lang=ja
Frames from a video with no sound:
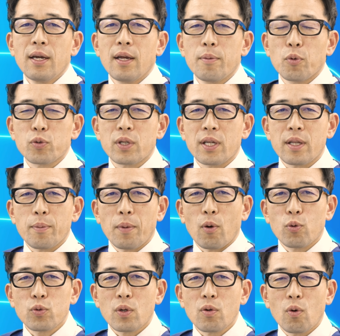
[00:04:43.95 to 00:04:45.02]
えー、持っていて、まあ、
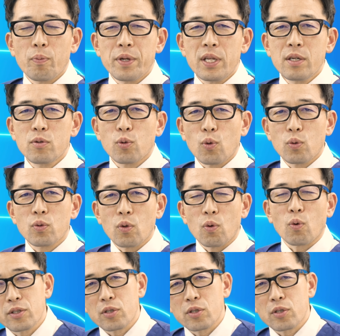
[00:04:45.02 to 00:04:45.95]
本当にこうミみりんごどんどん